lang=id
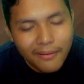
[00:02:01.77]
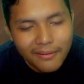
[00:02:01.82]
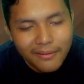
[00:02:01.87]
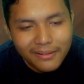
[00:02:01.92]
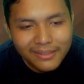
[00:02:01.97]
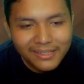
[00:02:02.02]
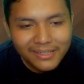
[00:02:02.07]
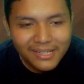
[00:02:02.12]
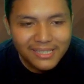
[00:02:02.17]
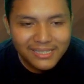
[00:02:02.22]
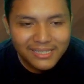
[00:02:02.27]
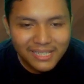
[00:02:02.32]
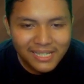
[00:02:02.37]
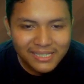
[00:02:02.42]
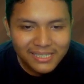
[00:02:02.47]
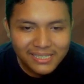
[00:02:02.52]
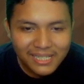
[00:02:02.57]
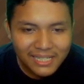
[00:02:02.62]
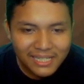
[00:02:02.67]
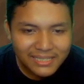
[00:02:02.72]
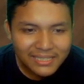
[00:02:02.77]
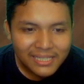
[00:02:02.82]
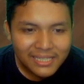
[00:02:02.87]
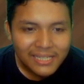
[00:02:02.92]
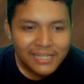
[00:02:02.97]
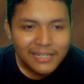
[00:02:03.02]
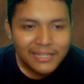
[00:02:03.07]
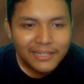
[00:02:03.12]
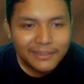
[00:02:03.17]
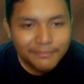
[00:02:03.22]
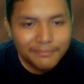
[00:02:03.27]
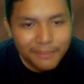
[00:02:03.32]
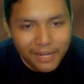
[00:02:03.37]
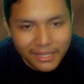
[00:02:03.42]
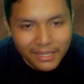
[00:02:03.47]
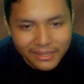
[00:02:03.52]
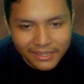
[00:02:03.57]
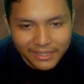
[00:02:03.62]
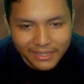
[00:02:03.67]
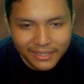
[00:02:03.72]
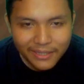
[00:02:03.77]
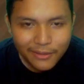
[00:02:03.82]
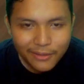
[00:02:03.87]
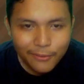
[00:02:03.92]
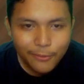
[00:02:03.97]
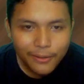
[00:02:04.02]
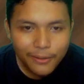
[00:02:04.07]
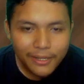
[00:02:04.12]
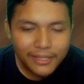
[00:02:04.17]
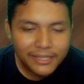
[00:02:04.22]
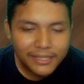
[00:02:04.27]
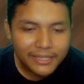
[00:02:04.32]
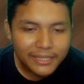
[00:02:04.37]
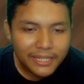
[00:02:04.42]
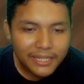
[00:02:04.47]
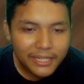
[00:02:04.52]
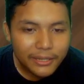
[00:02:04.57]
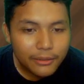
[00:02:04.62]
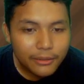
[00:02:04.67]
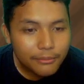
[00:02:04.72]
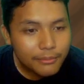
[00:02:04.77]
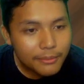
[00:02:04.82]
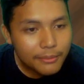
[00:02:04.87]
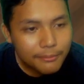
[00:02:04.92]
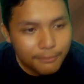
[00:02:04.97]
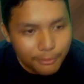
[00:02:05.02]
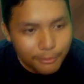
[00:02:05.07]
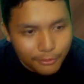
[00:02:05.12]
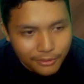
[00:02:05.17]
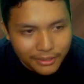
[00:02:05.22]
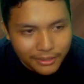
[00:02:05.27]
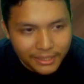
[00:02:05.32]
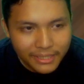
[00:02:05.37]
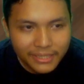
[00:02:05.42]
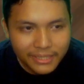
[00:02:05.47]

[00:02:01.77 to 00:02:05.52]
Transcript: kelas kelas kelas. Berarti kalau L kita itu mumpuni,